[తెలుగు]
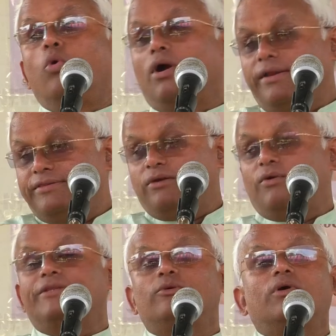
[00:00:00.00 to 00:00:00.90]
ఒకరి
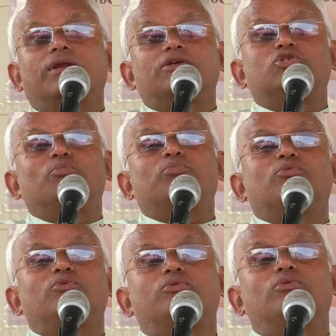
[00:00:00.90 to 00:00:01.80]
తర్వాత ఒకరికి
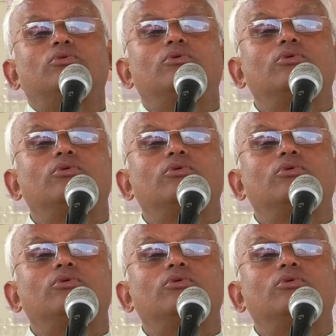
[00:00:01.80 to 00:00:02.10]
చెప్పుకుంటూ